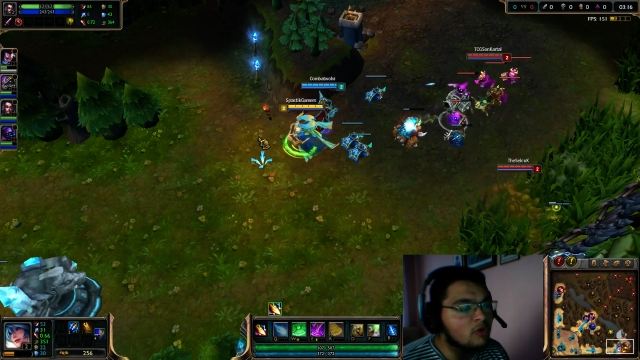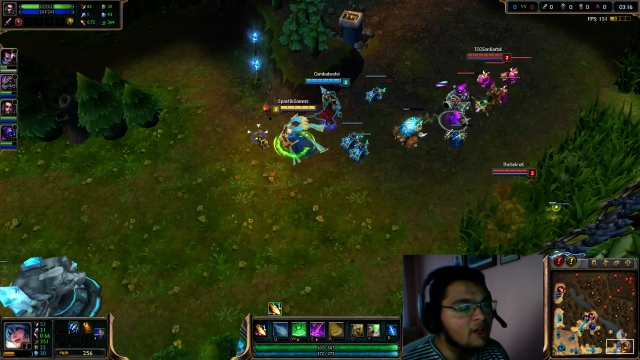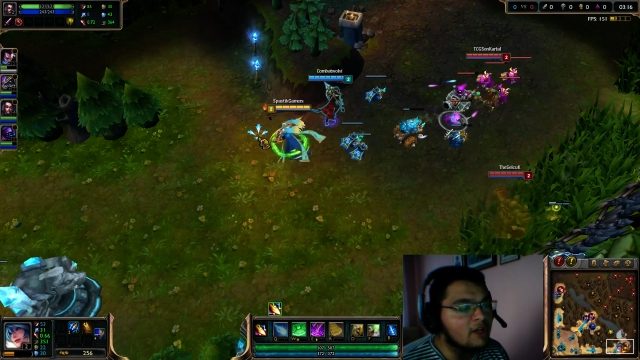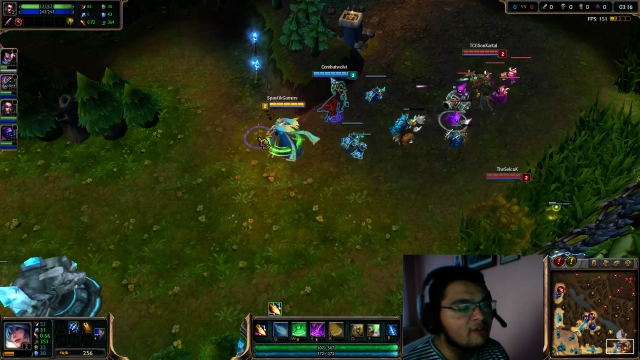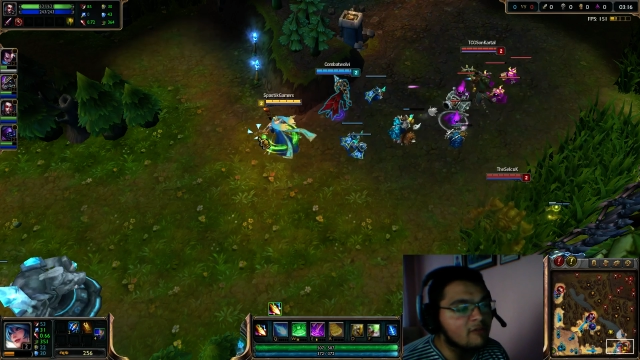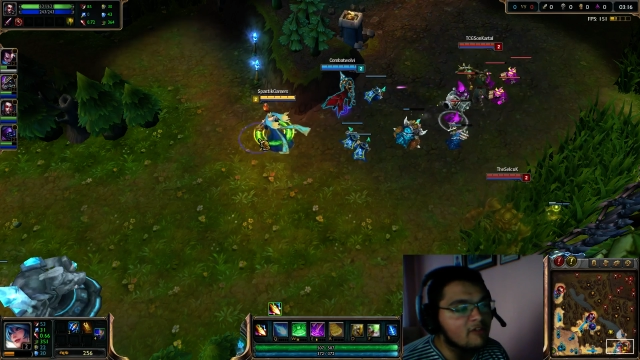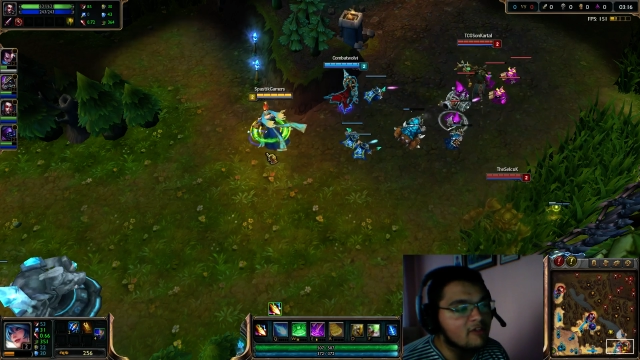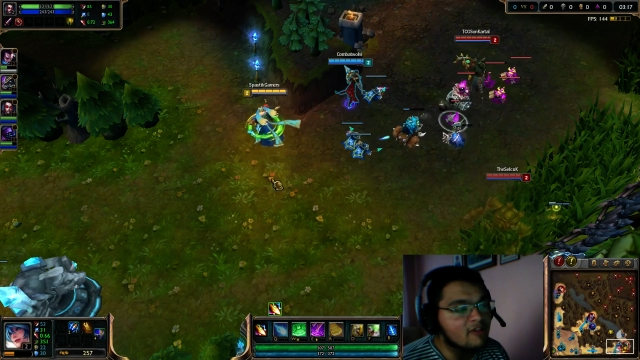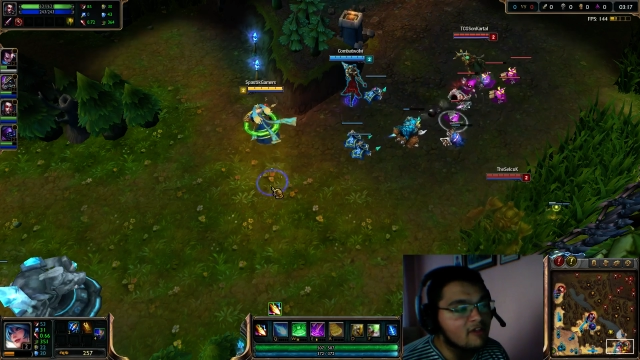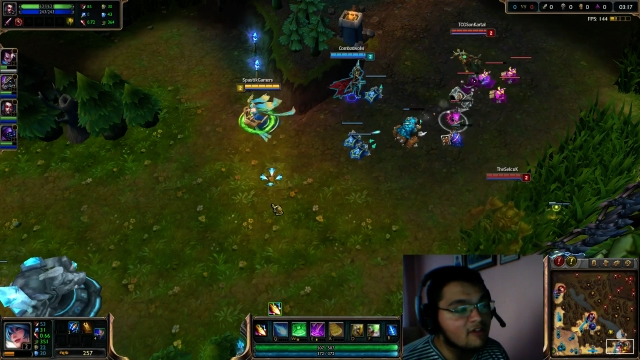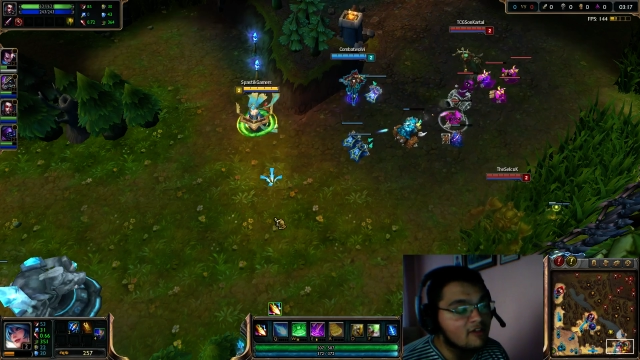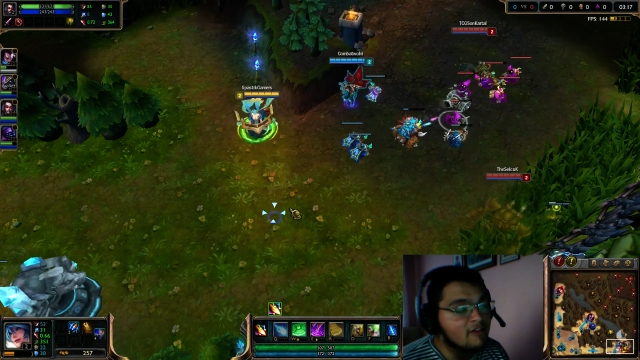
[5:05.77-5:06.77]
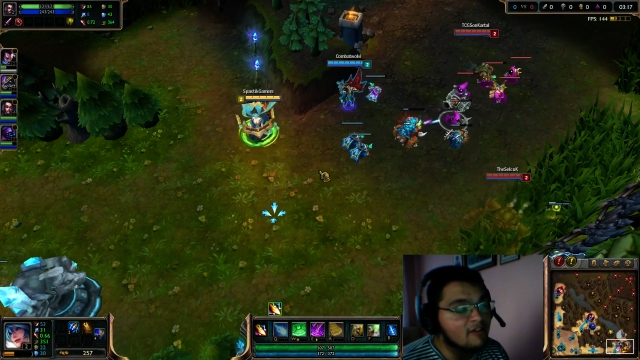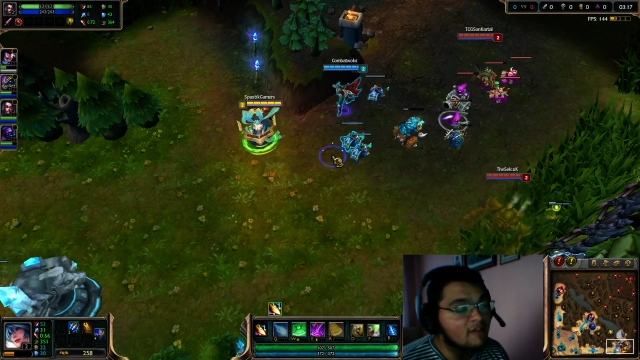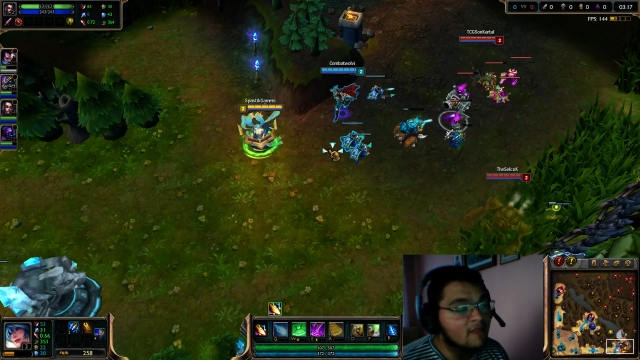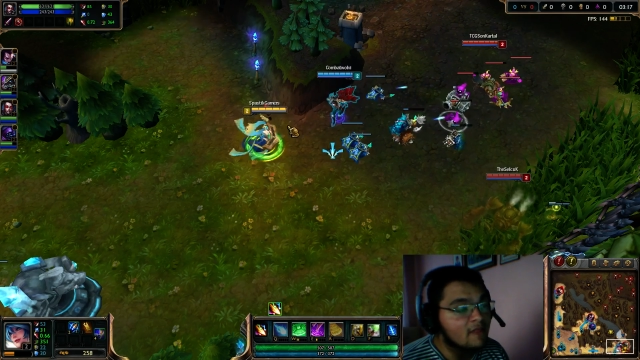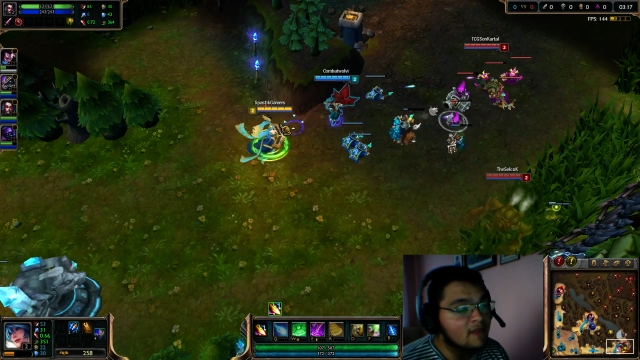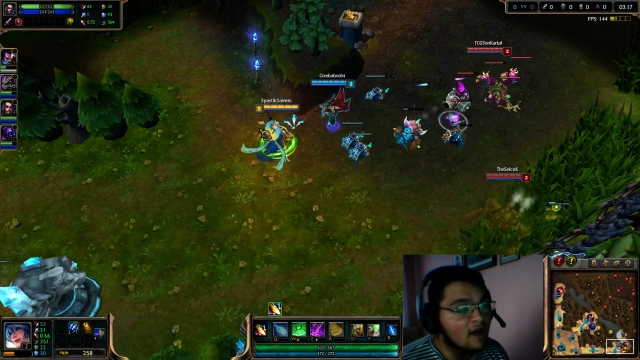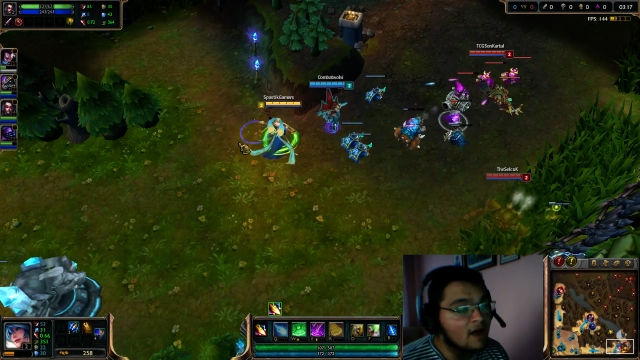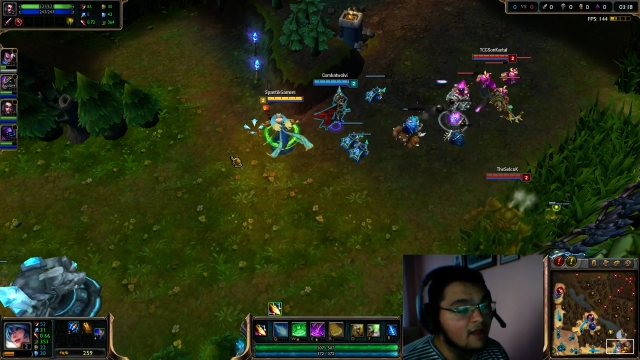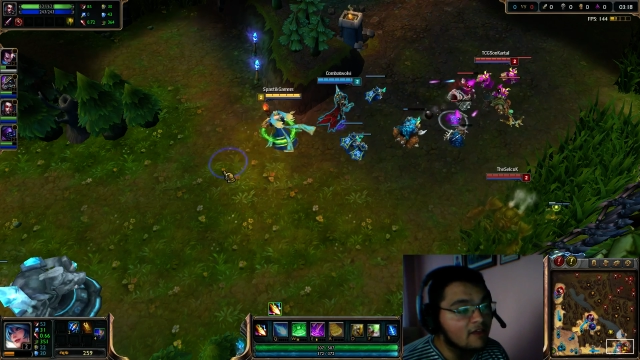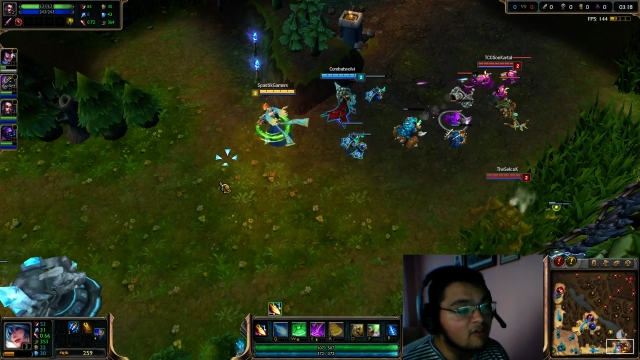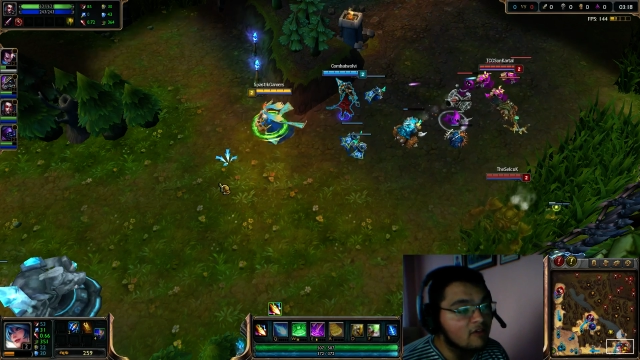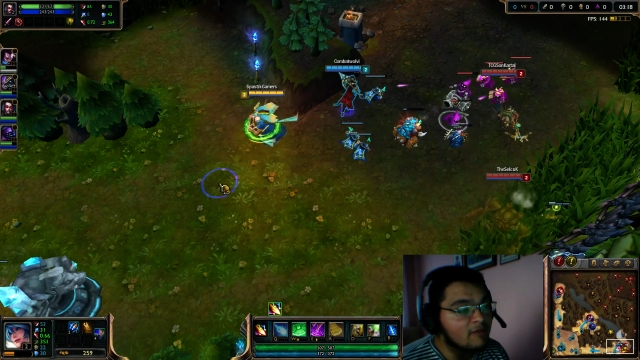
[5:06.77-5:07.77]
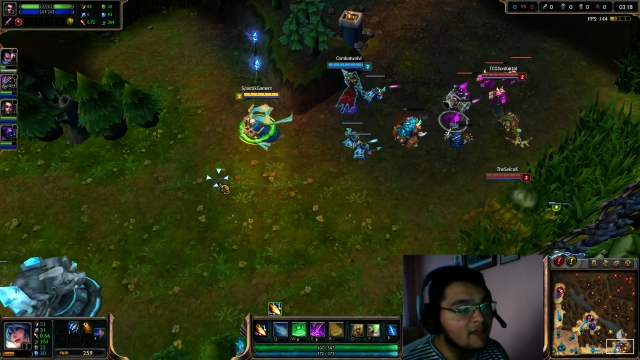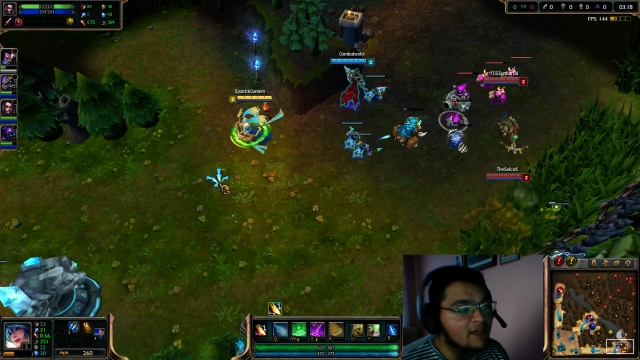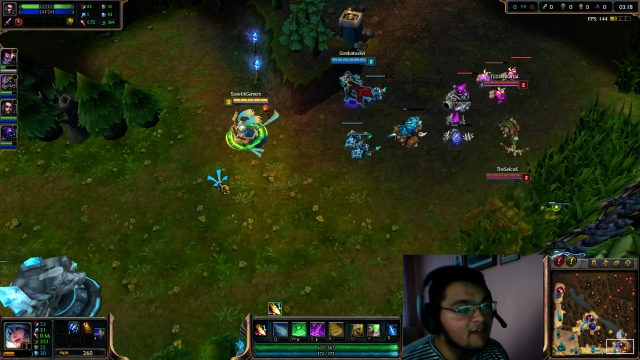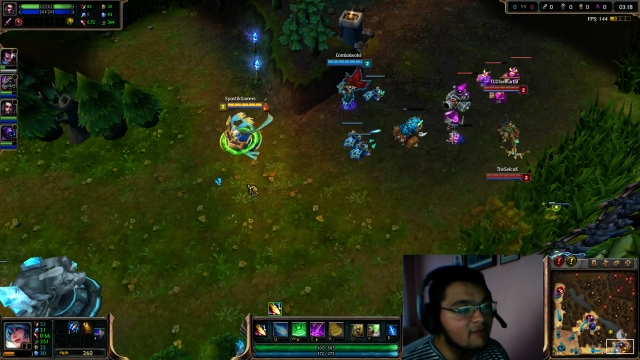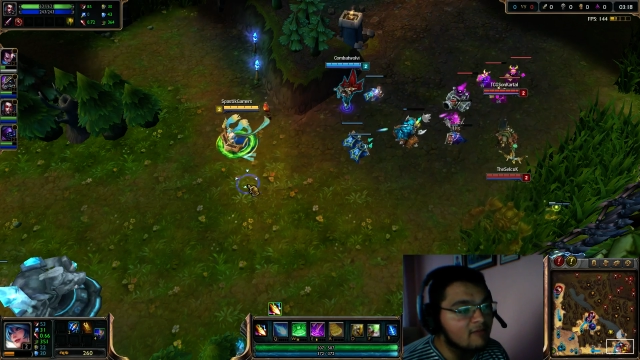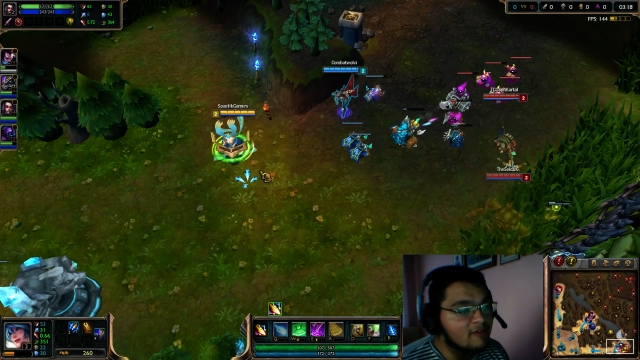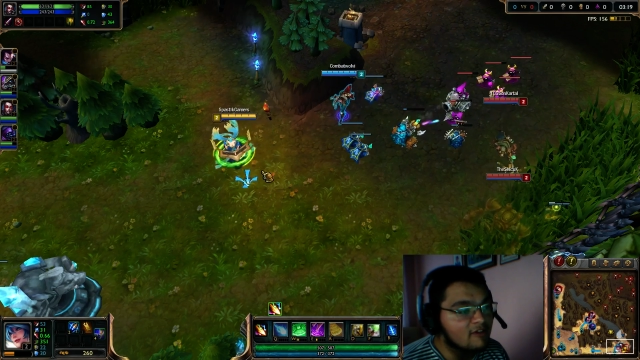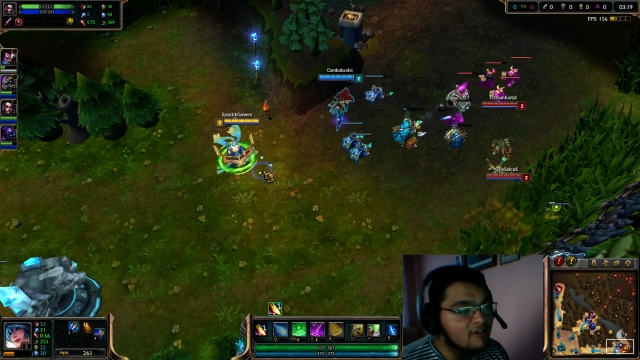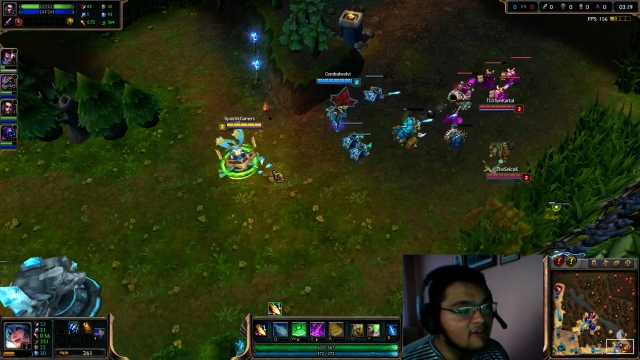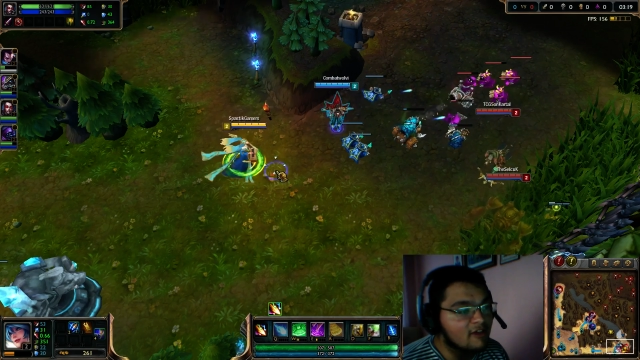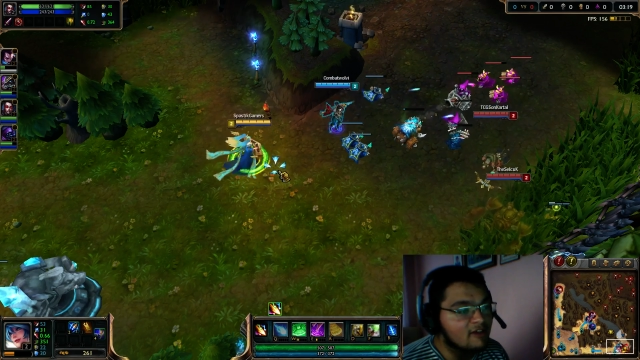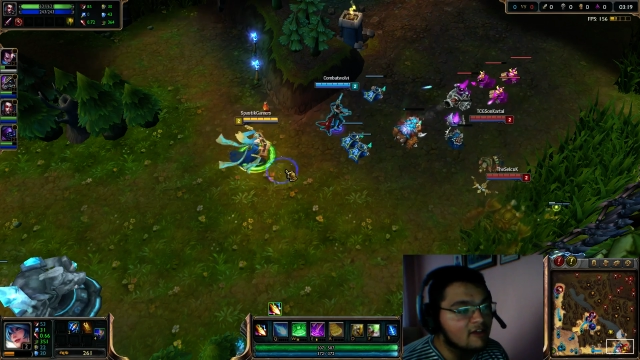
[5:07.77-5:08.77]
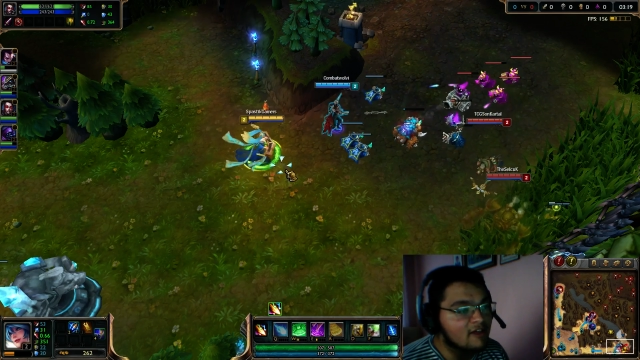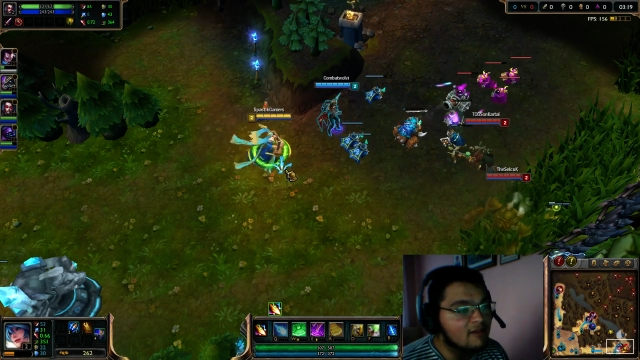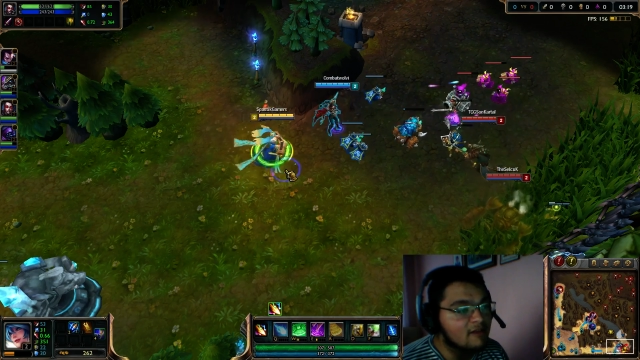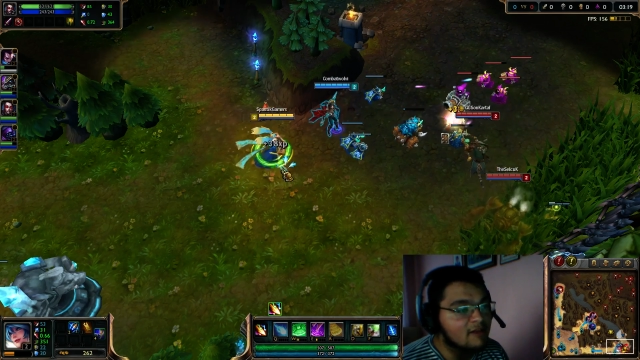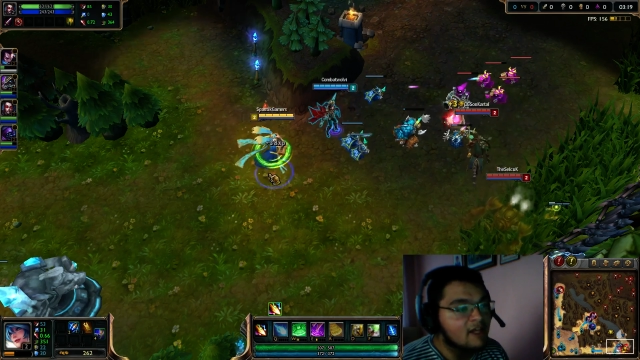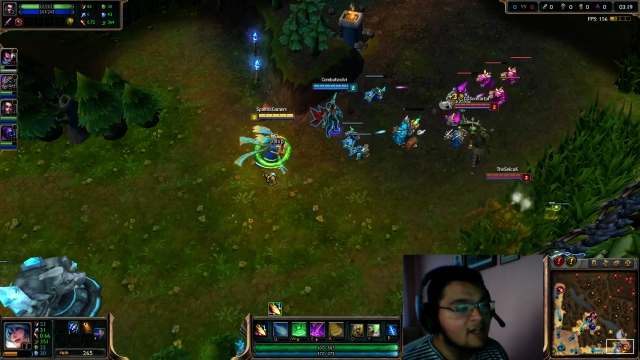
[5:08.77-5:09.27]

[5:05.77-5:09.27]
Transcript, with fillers: gelişmesi için, ADC'min gelişmesi için AD kelime